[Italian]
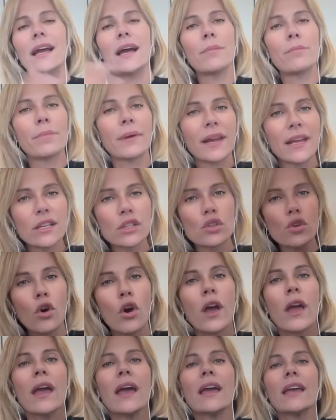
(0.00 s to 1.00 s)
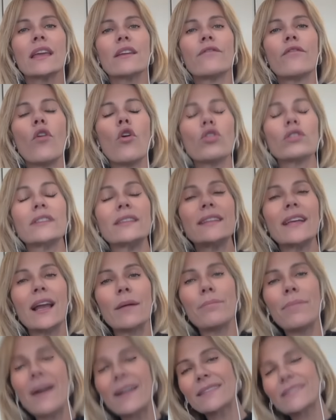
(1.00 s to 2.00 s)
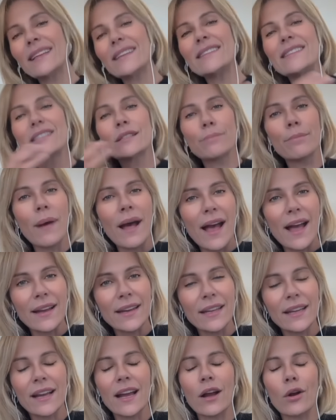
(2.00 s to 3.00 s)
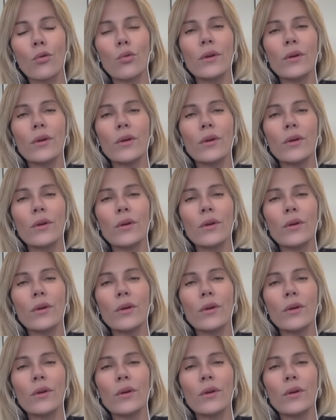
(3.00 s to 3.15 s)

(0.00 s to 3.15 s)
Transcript: ha preso i voti della parte ispanica,